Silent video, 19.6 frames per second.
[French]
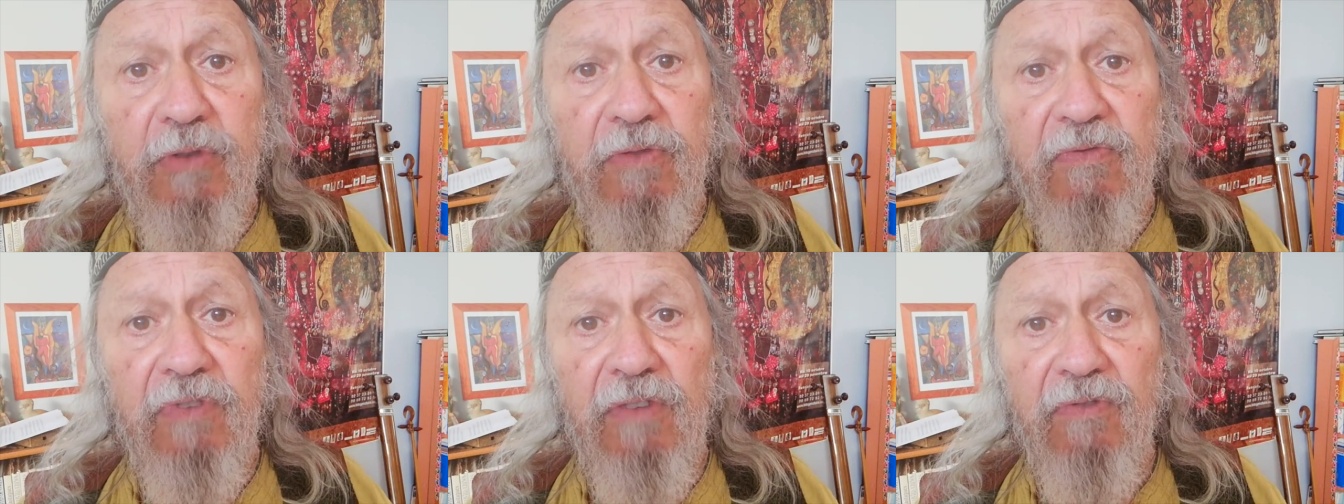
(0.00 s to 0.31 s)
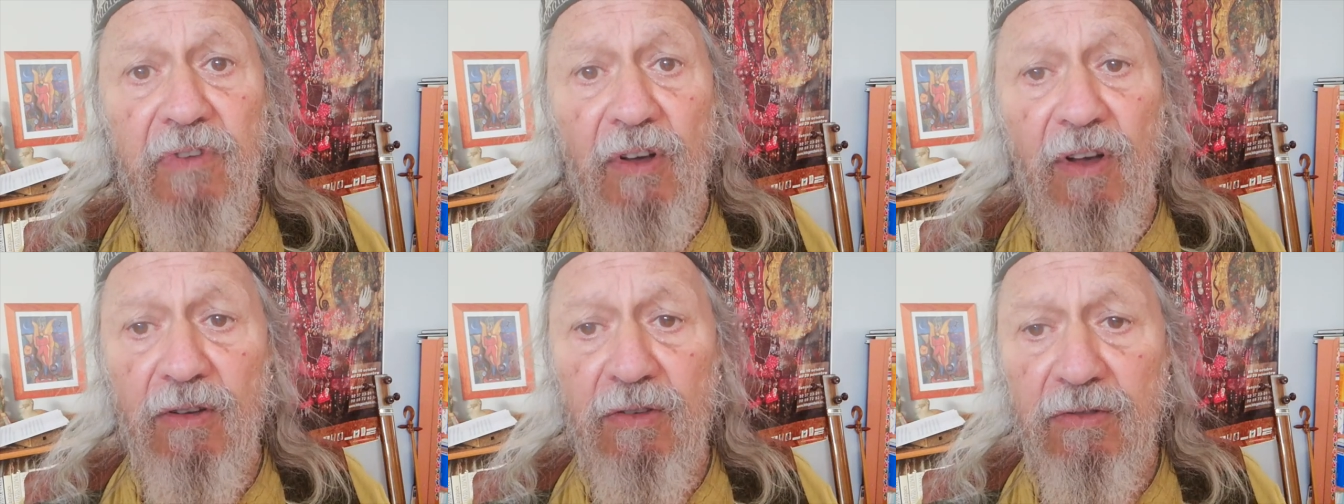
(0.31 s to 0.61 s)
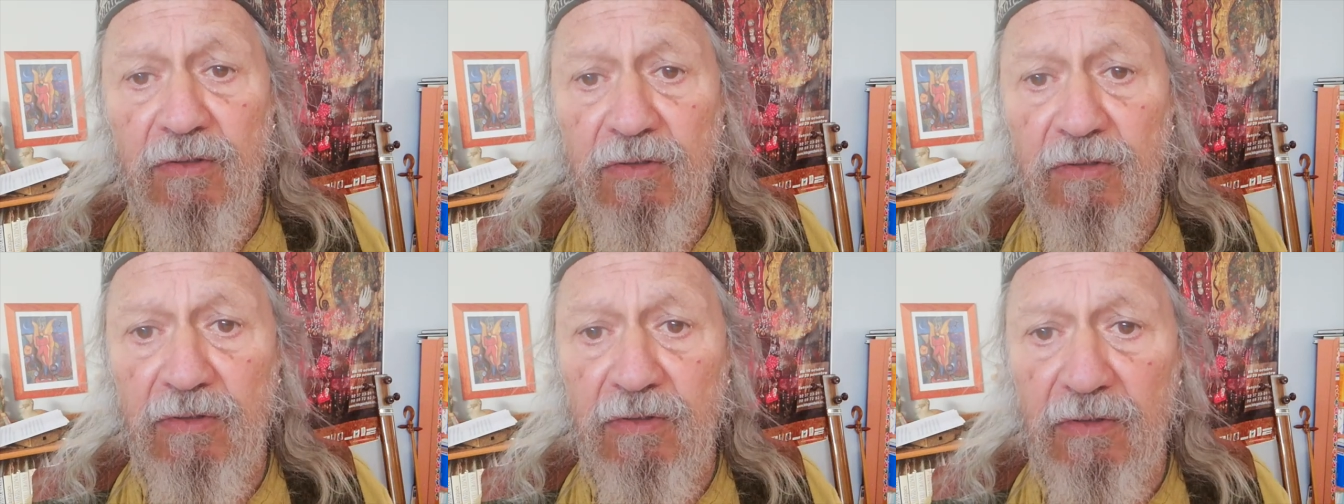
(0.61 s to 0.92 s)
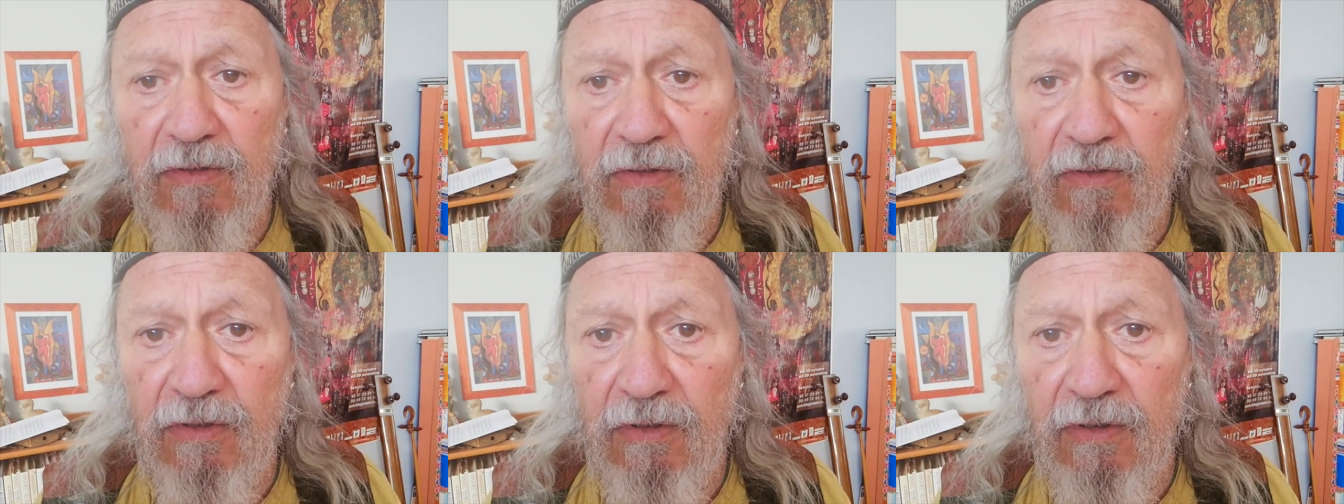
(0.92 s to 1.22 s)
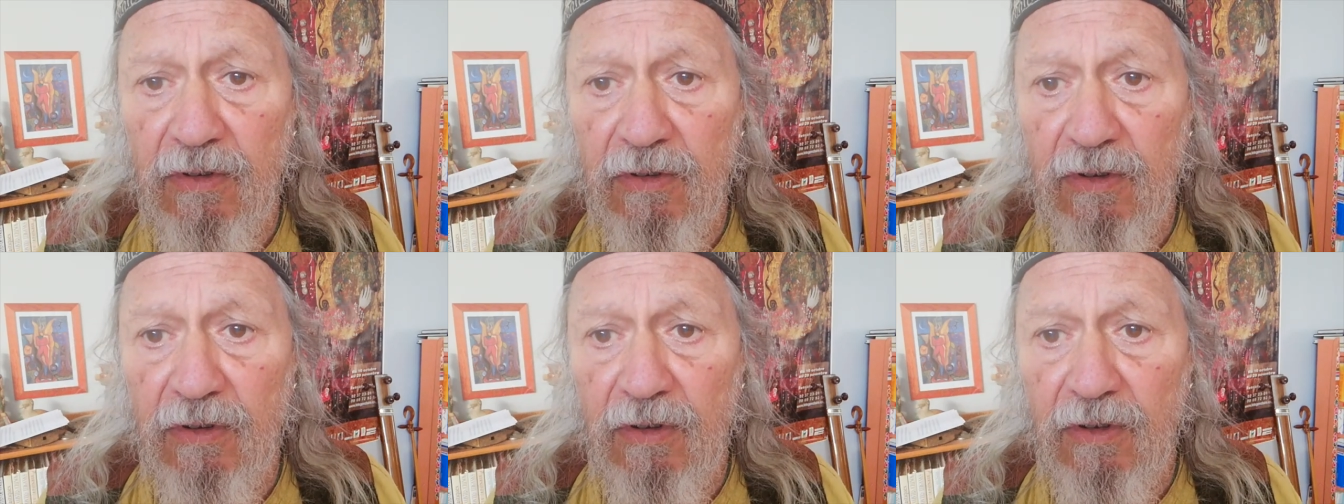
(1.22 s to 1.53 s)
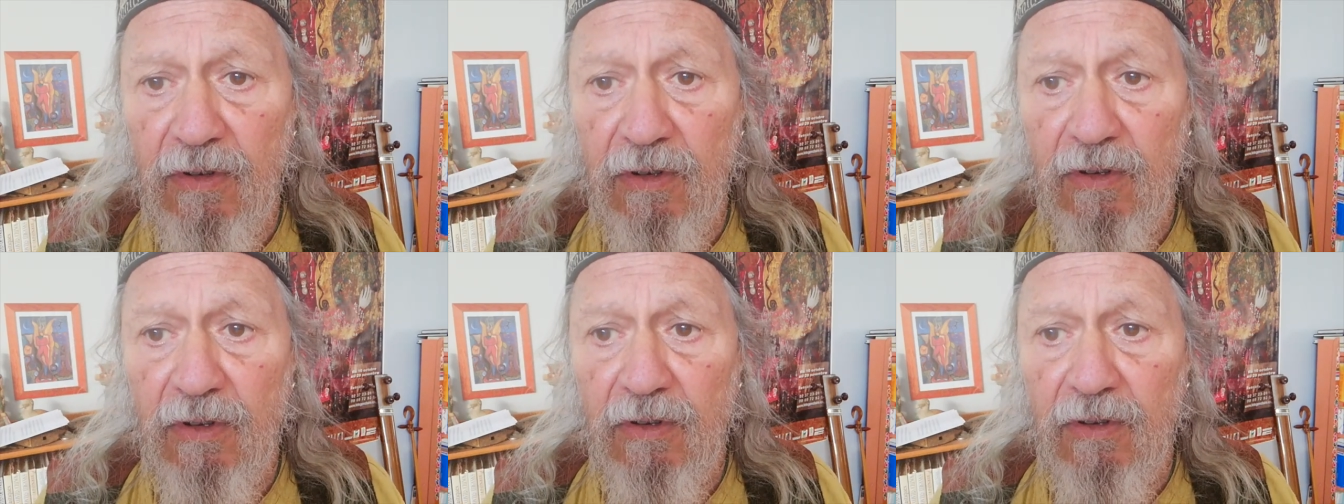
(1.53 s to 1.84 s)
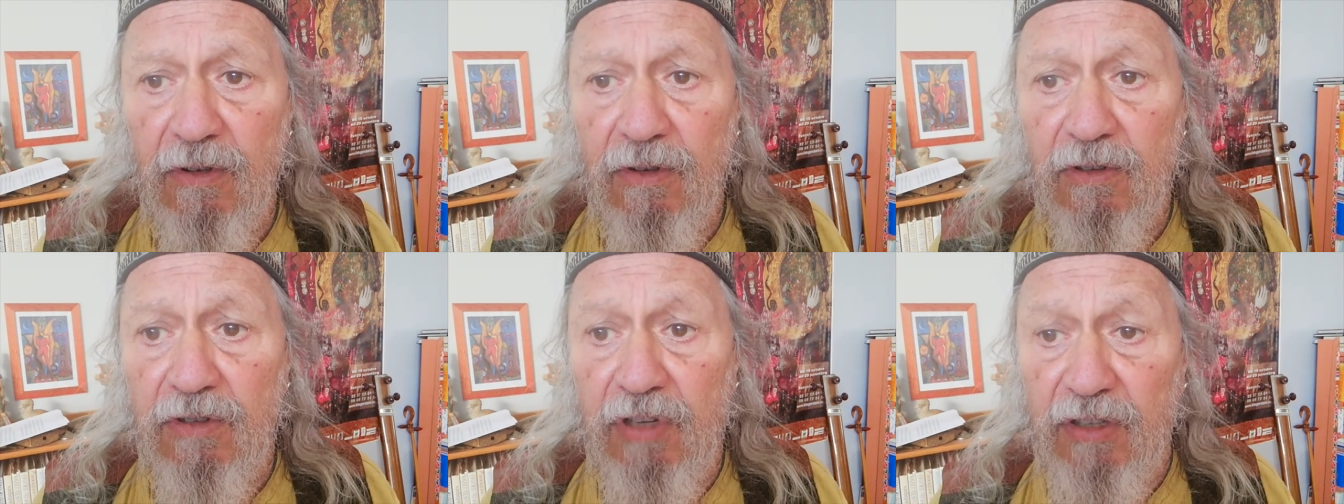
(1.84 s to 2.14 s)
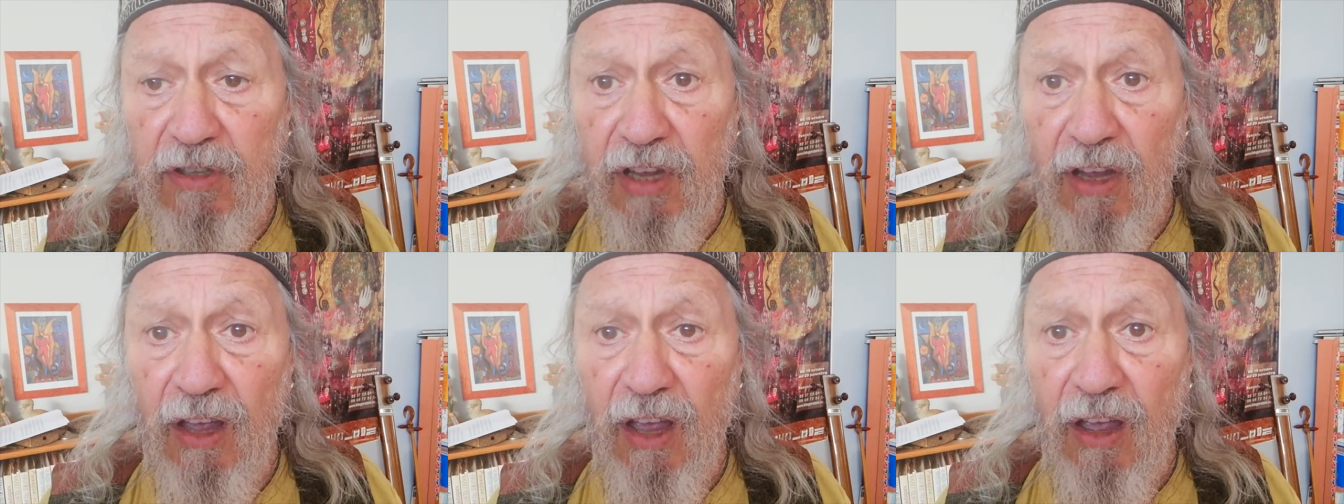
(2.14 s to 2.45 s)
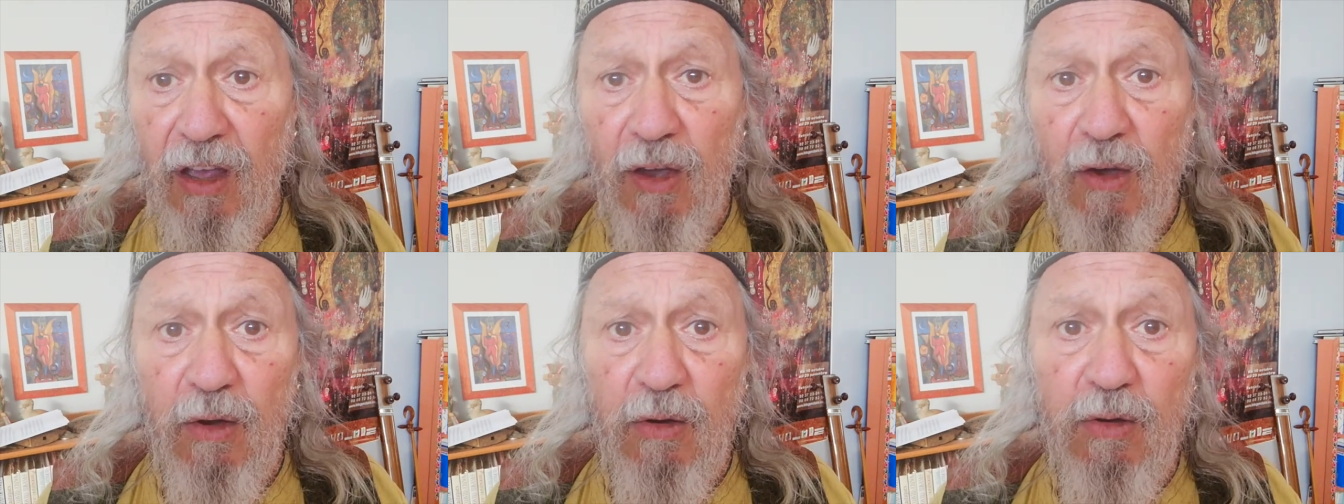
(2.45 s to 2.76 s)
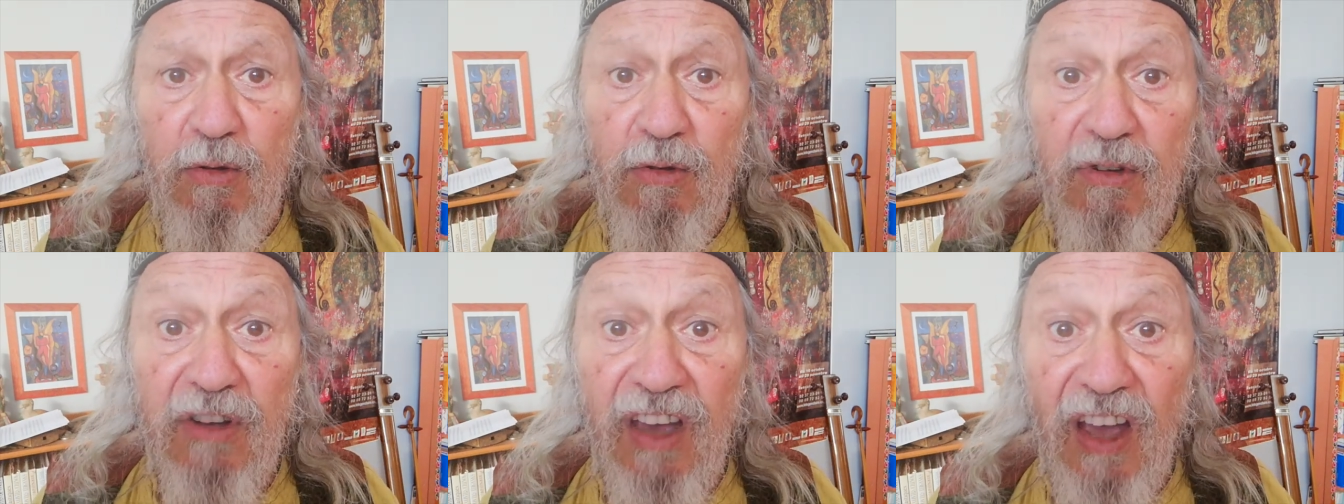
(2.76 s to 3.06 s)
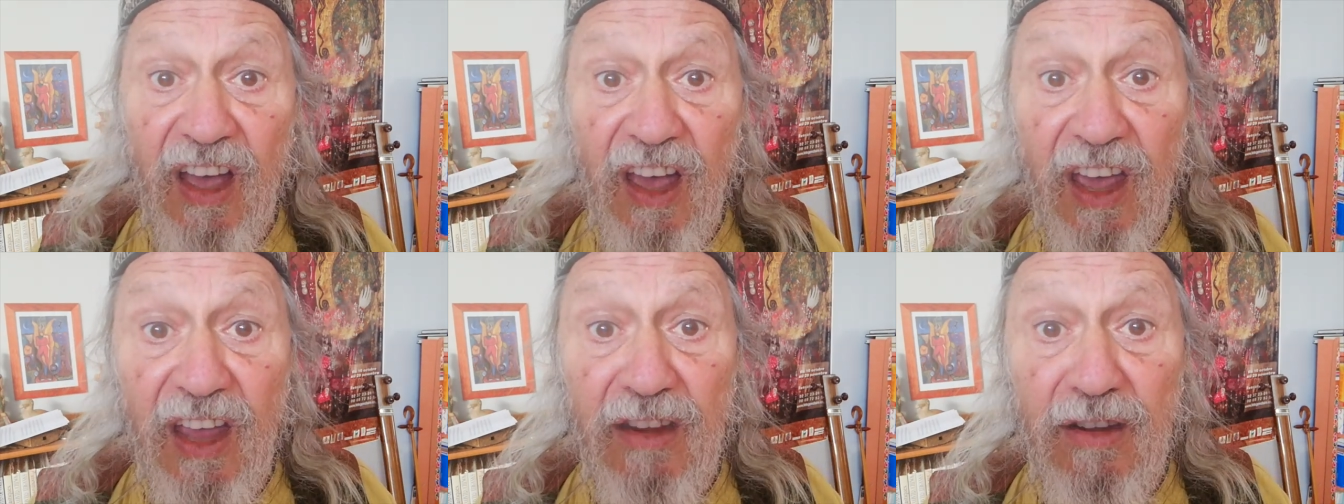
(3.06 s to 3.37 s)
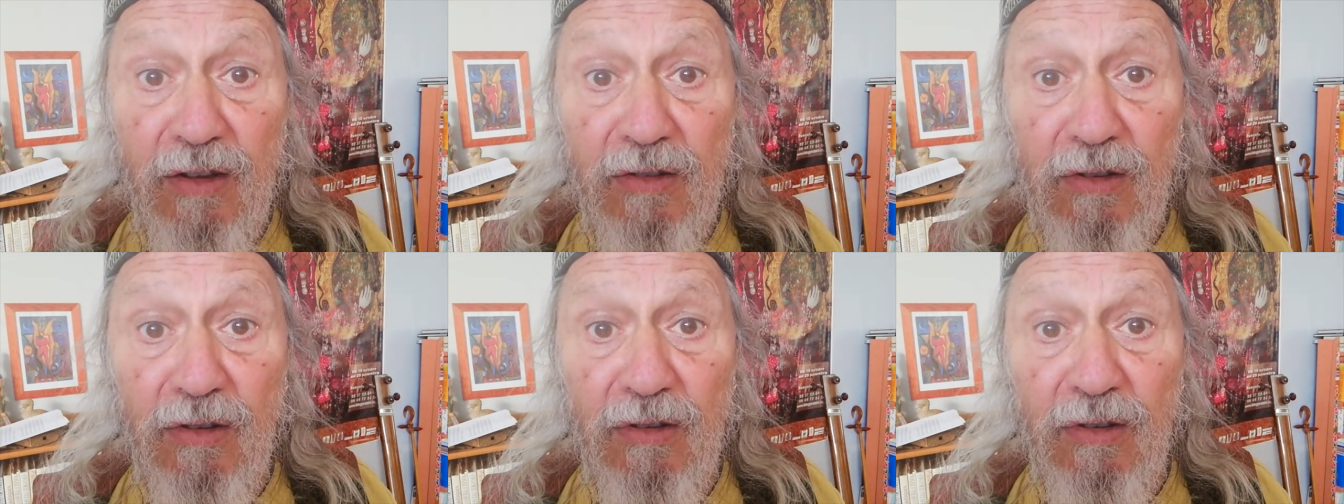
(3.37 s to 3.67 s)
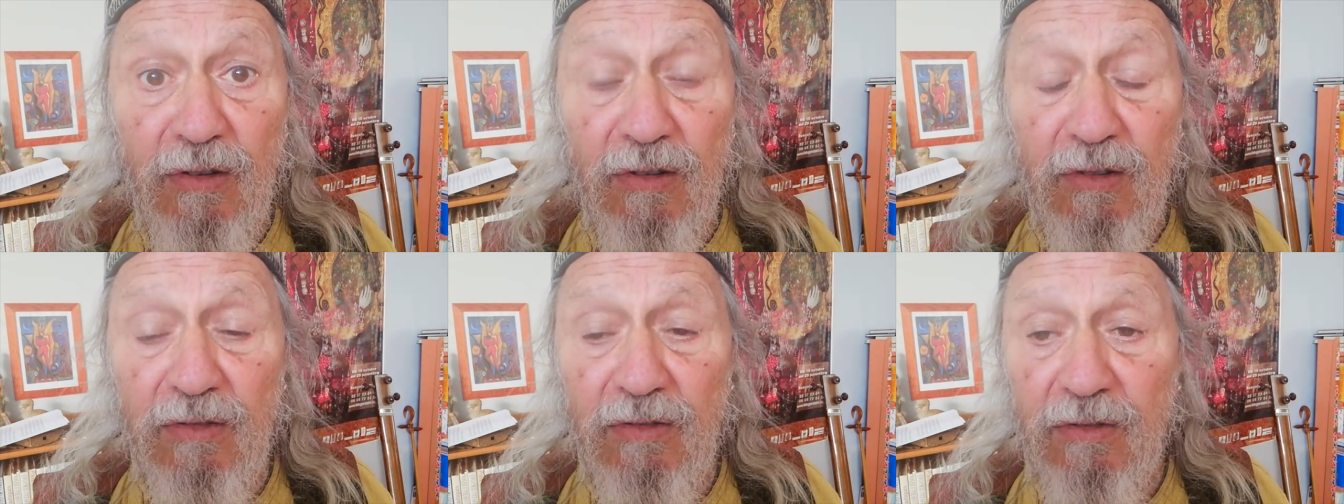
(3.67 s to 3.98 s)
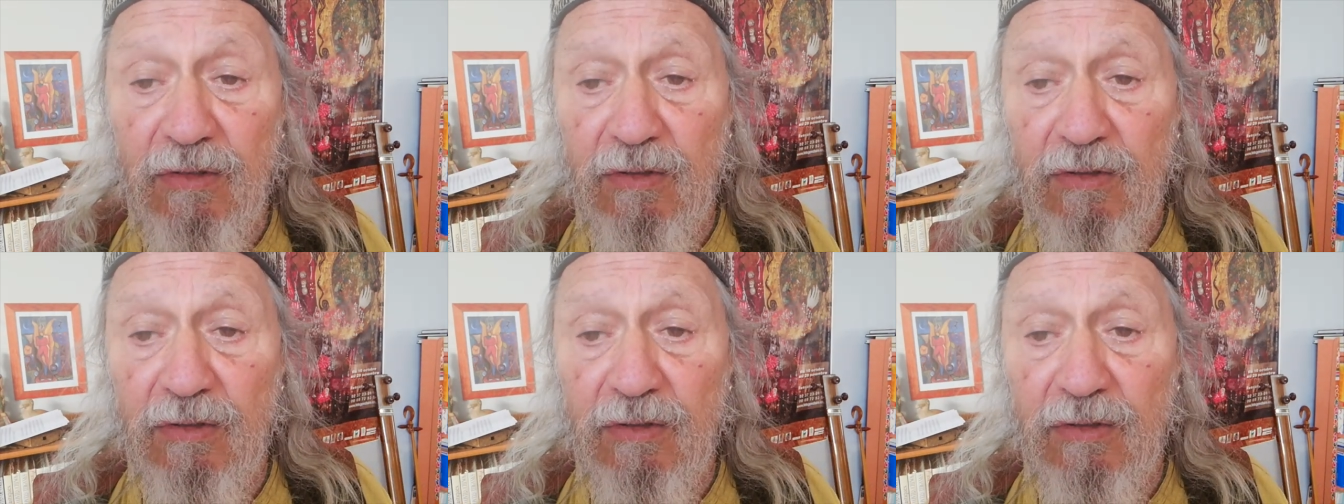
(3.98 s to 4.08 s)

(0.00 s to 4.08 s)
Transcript: vivant. C'était une graine, non